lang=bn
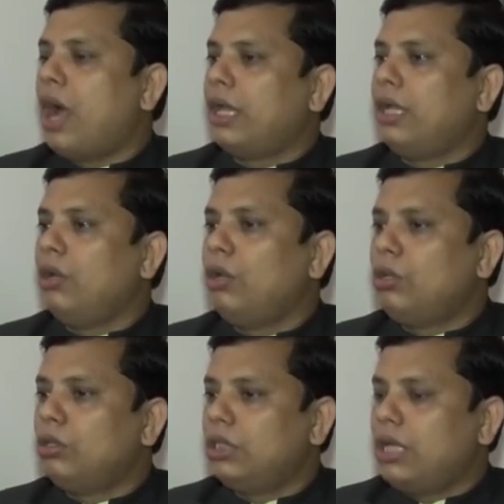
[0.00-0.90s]
আগে কি
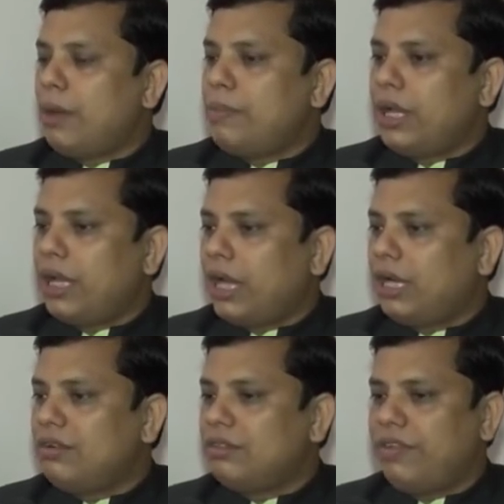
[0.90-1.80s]
হতো সেই আপনাকে
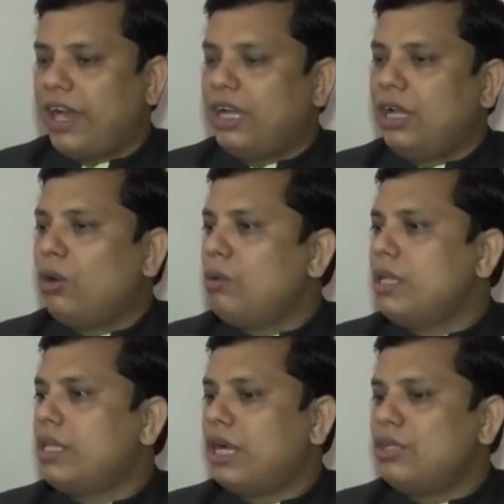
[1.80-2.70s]
একটা ফ্যাক্টরি
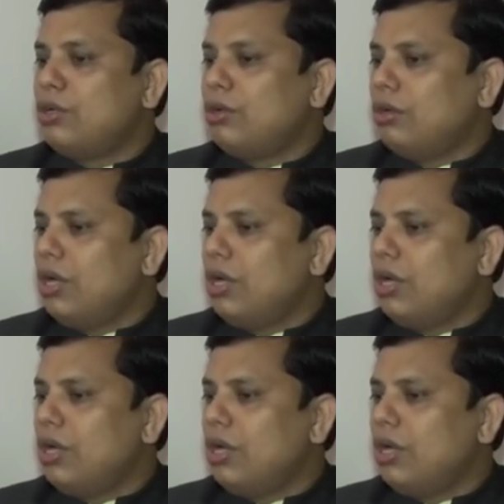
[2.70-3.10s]
করবেন তার জন্য